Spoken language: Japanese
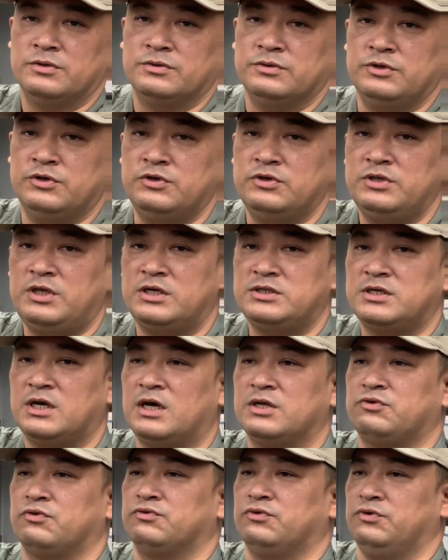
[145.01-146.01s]

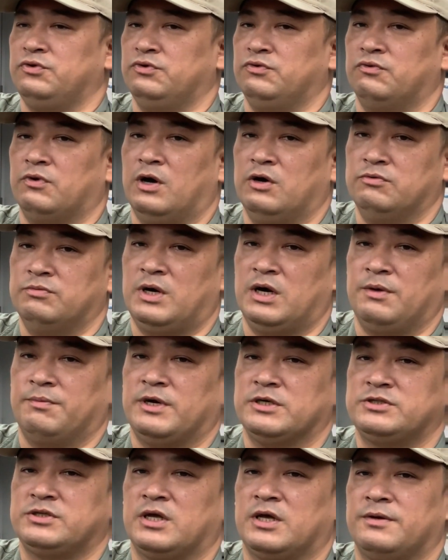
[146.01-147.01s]
ニューデザートというのが生まれ
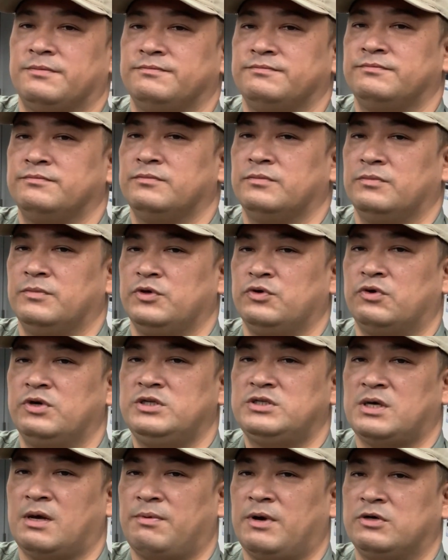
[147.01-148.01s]
ましたより
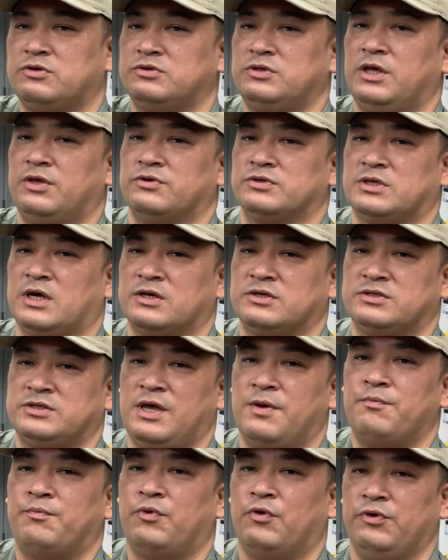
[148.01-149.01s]
砂漠での作
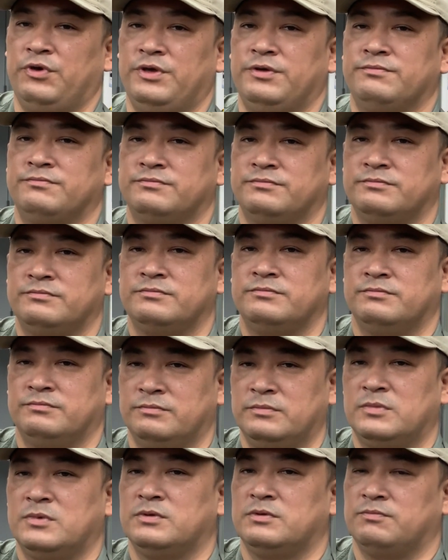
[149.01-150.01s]
戦っぽい
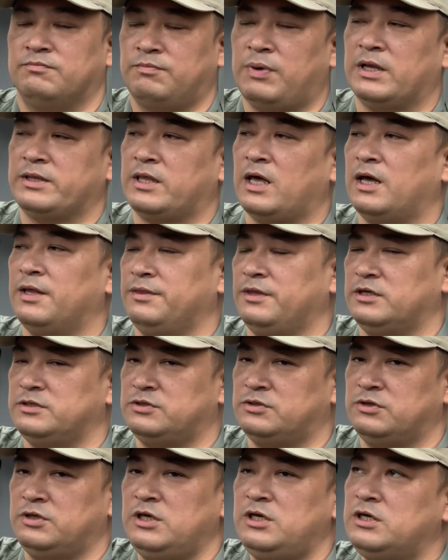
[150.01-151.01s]
パターン
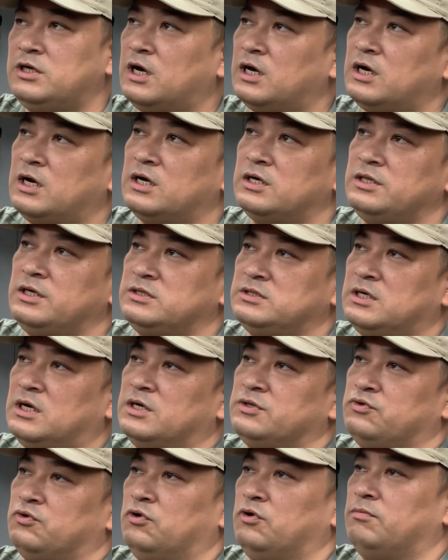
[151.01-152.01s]

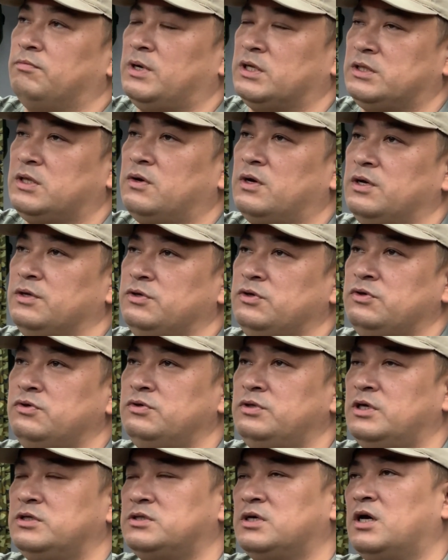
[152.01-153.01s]
でーカラーデザートまたは
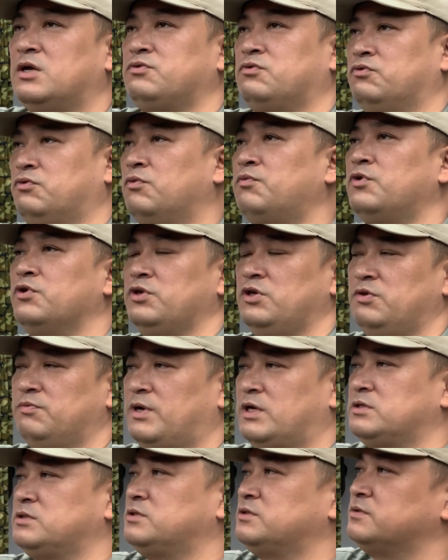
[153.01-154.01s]
ニューデザートとも言い
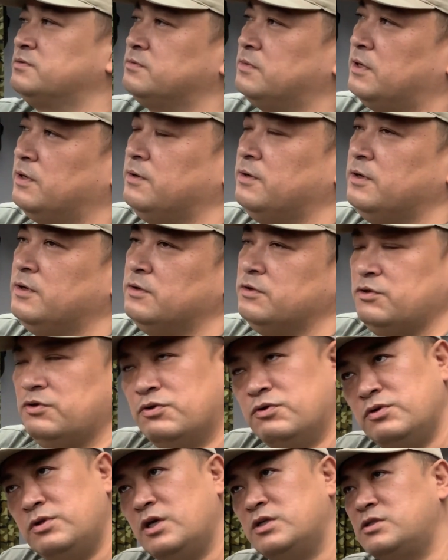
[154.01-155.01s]
ます
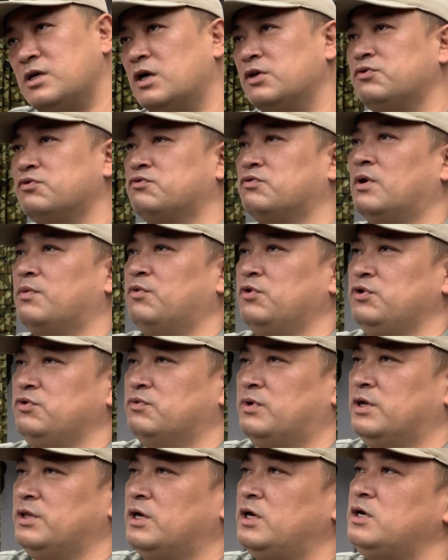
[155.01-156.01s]
ニューデザートとはもう言
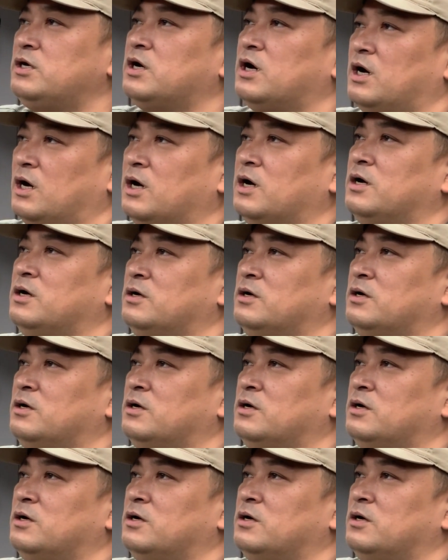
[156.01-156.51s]
わないか